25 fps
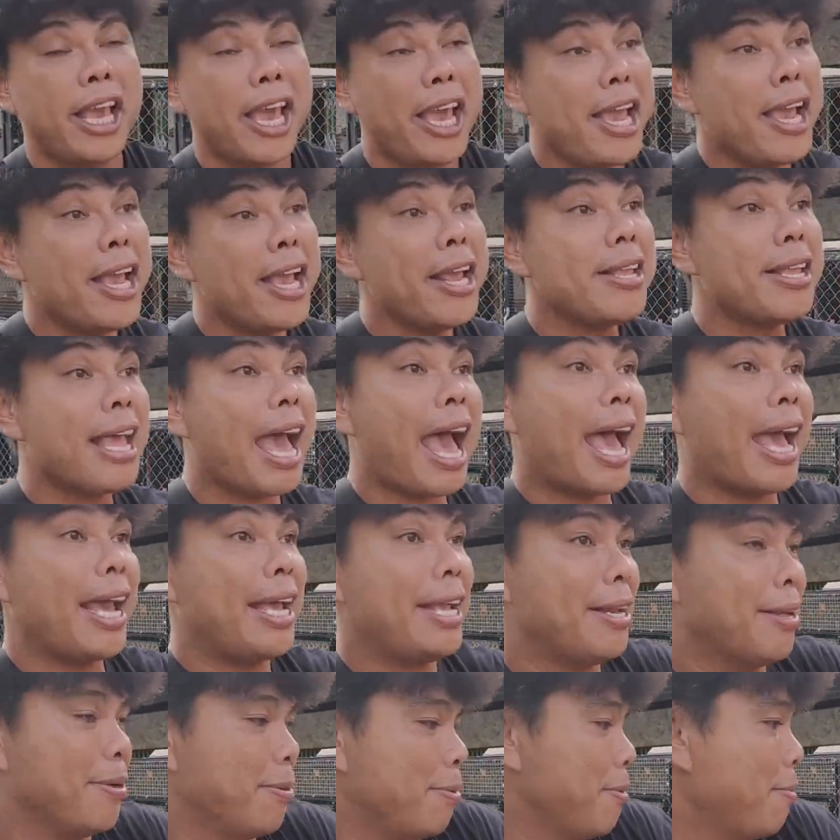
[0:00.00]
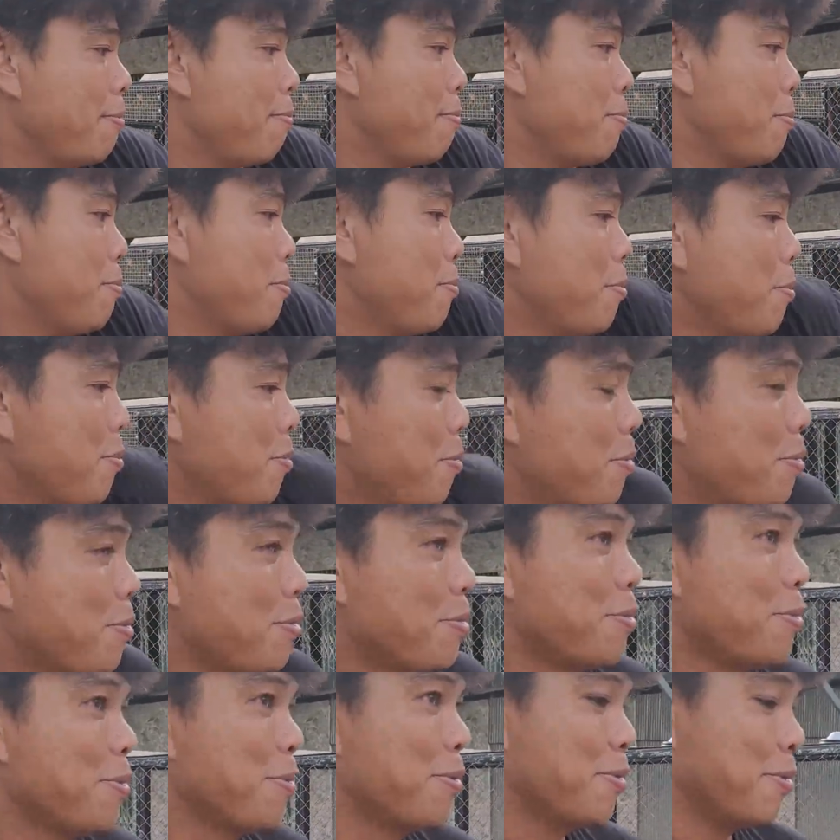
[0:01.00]
nó nhanh. Nó dí luôn. Chạy. Đúng rồi, nó dí tấn công
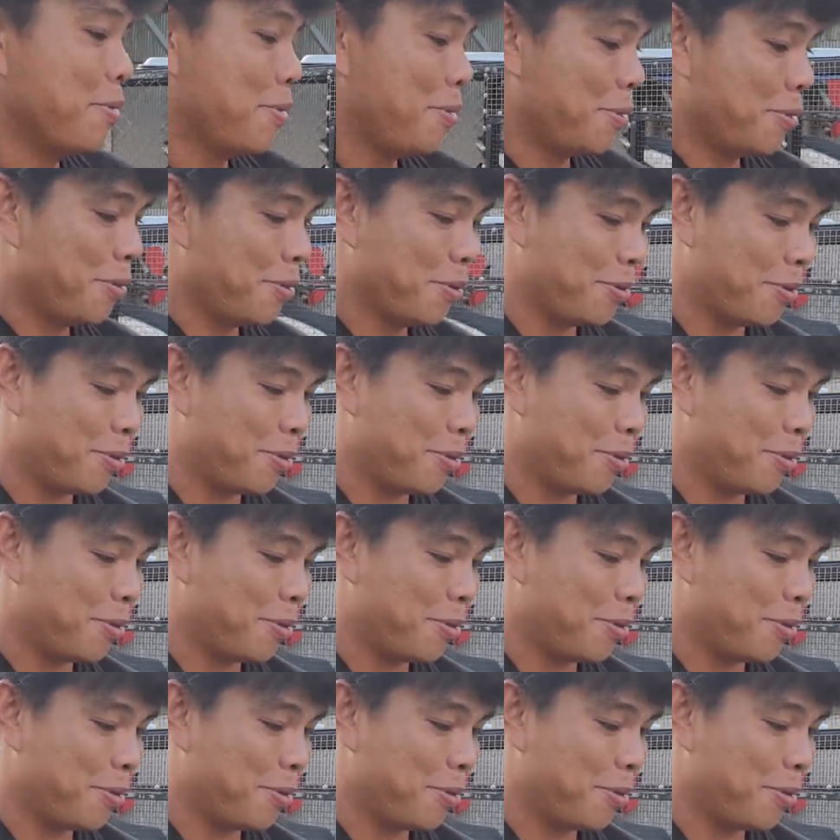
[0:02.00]
cực nhanh luôn.